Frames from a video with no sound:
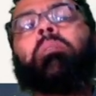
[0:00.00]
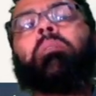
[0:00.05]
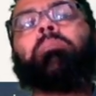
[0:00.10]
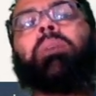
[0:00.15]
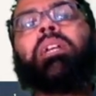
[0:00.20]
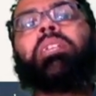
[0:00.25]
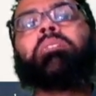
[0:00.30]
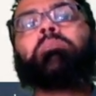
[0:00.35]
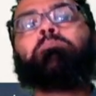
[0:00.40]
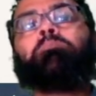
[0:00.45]

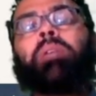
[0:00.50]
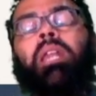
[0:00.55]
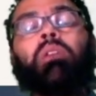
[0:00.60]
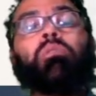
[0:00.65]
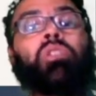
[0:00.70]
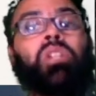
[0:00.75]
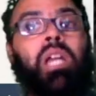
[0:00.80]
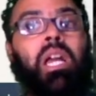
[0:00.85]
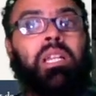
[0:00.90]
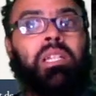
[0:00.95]
Mas para o
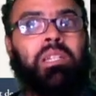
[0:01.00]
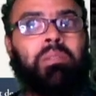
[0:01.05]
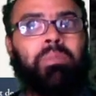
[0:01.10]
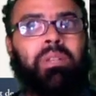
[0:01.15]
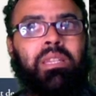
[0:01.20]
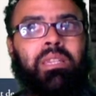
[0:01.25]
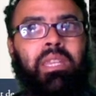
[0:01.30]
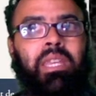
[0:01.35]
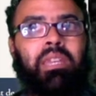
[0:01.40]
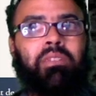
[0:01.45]
chat
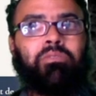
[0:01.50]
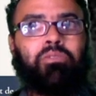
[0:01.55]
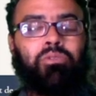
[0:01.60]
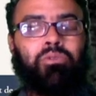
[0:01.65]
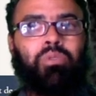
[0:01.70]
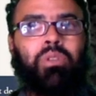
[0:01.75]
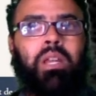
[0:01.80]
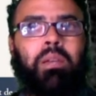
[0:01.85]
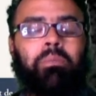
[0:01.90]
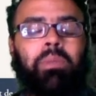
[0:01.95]
GBT,
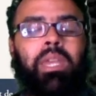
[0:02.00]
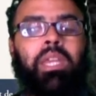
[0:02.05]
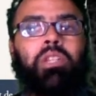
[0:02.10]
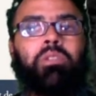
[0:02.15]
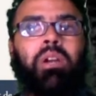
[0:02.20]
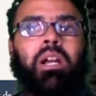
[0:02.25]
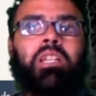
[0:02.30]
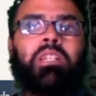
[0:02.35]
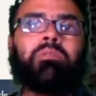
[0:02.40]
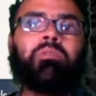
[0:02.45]
futuramente,
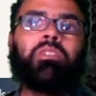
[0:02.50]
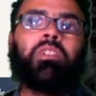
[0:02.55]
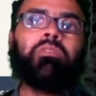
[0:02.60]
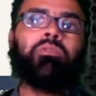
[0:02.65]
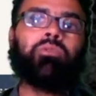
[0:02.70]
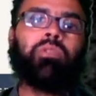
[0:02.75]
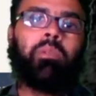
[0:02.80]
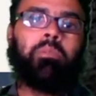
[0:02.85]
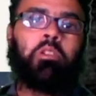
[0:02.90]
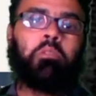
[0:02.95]
eu acho que você
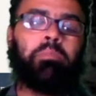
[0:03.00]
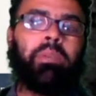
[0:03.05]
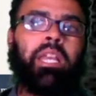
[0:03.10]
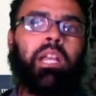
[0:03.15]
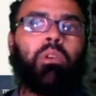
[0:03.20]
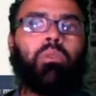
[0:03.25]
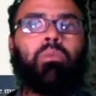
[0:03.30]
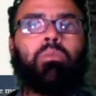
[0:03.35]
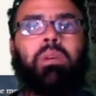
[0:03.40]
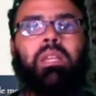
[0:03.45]
futuramente
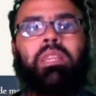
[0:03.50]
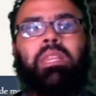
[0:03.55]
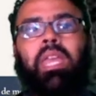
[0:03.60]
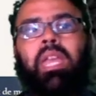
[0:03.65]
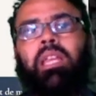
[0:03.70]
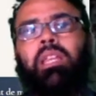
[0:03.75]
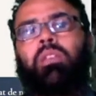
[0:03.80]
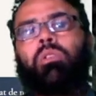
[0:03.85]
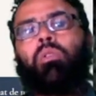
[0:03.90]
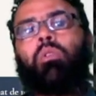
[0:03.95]
pegar uma
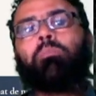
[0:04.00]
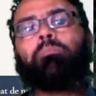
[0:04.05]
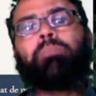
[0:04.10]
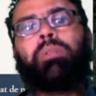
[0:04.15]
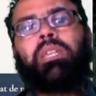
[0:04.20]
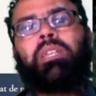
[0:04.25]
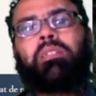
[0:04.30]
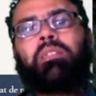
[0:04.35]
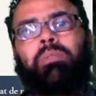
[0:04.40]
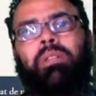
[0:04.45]
técnica ou
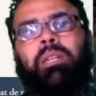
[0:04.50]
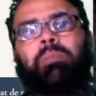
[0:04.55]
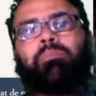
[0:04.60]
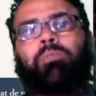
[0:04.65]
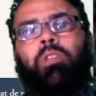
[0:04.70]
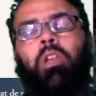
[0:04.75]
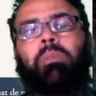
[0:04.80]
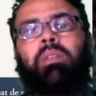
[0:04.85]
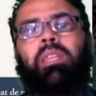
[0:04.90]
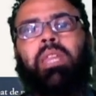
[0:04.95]
prisma, né?
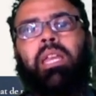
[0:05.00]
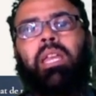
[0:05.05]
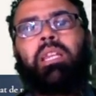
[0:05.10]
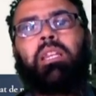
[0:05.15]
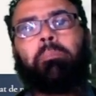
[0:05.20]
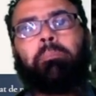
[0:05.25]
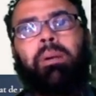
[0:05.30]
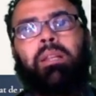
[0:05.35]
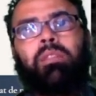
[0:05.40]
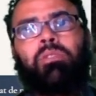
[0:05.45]
É uma
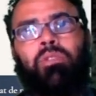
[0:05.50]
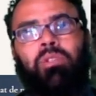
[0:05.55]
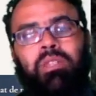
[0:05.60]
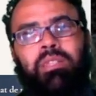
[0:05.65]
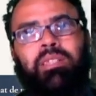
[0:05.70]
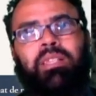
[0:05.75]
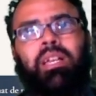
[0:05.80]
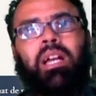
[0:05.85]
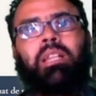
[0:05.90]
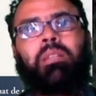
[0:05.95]
técnica
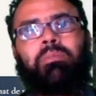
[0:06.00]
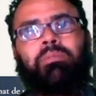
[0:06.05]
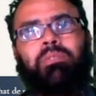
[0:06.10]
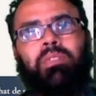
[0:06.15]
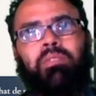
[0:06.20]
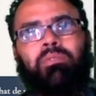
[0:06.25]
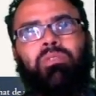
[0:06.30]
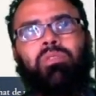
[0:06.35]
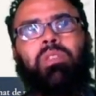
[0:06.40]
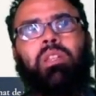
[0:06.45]
padronizada fazer
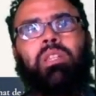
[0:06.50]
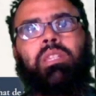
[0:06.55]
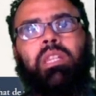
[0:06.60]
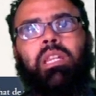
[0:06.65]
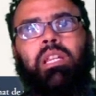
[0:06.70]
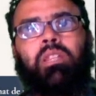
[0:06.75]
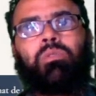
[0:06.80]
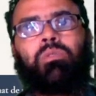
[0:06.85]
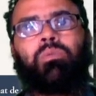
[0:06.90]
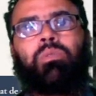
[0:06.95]
revisão da
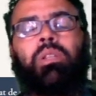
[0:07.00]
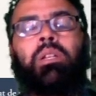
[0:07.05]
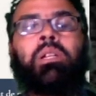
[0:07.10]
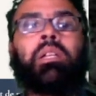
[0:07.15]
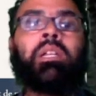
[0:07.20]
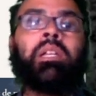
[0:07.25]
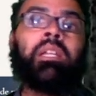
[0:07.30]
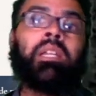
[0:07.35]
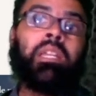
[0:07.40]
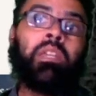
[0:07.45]
literatura
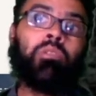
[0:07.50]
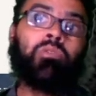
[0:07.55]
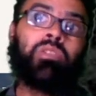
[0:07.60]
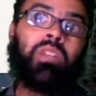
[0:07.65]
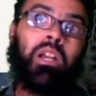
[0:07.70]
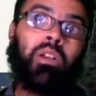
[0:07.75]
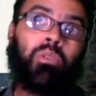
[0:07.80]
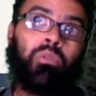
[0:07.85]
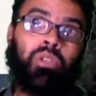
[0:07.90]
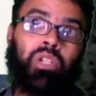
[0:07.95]
e
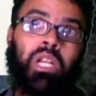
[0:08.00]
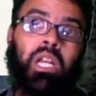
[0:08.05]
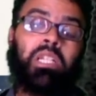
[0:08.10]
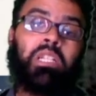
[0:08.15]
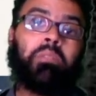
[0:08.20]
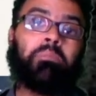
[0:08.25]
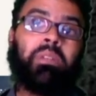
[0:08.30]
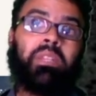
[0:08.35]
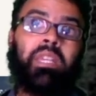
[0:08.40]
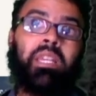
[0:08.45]
usar com o chat
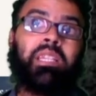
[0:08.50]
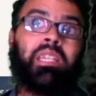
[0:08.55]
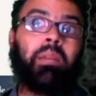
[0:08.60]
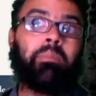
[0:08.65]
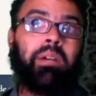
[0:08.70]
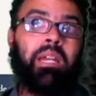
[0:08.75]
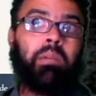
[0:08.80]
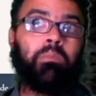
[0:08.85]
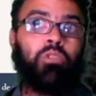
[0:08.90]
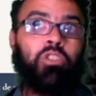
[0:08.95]
GBT, que
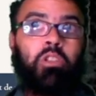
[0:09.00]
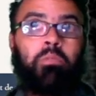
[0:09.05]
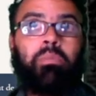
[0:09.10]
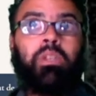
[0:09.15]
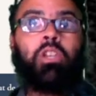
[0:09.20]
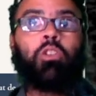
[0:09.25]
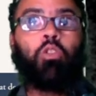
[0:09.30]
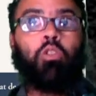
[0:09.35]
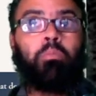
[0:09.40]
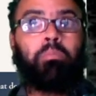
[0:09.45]
trabalha muito
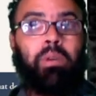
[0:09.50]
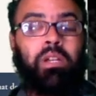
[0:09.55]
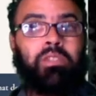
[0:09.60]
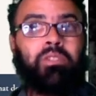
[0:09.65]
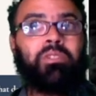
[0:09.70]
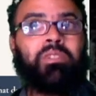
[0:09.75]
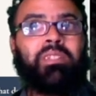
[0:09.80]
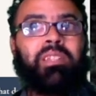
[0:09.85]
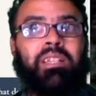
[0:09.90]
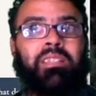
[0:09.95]
bem com
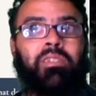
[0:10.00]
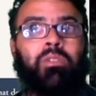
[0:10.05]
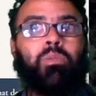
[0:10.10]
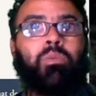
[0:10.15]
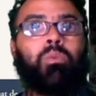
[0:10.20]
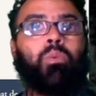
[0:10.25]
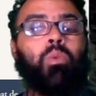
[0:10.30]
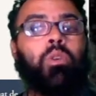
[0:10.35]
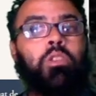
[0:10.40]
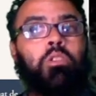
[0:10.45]

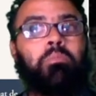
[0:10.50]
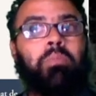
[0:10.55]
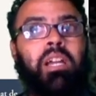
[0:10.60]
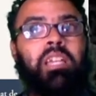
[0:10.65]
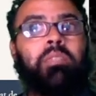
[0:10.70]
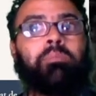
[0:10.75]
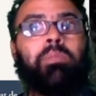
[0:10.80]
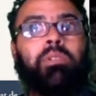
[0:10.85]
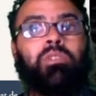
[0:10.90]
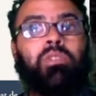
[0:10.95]
padronização. Quanto
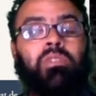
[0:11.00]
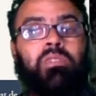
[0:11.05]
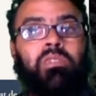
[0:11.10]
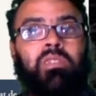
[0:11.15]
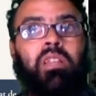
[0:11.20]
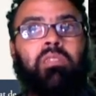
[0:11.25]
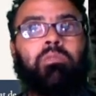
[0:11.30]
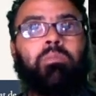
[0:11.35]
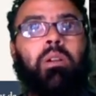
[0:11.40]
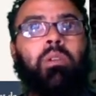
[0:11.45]
mais
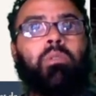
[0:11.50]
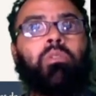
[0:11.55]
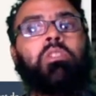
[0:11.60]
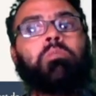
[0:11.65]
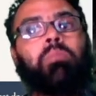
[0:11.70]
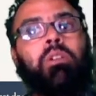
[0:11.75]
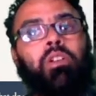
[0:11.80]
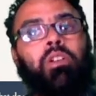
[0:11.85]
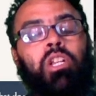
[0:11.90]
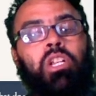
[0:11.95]
padronizado uma
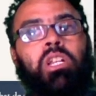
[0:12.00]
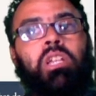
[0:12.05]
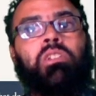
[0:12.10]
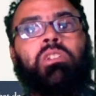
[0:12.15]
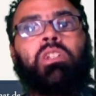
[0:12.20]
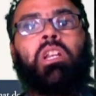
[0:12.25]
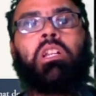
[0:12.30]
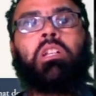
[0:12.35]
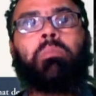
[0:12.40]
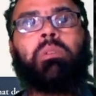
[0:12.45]
coisa, maior a chance o
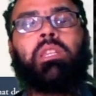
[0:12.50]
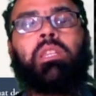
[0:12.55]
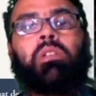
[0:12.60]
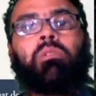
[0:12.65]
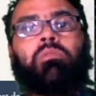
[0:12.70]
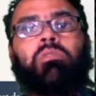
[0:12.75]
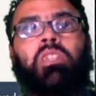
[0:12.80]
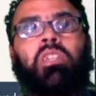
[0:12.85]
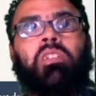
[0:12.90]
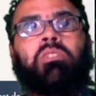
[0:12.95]
chat GBT
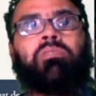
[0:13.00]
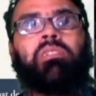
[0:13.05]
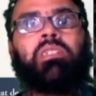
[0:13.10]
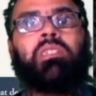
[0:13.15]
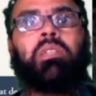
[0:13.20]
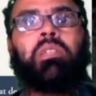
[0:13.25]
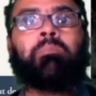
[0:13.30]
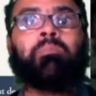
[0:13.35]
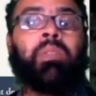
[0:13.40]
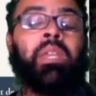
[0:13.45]
conseguir
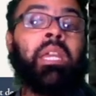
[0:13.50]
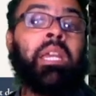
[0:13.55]
fazer.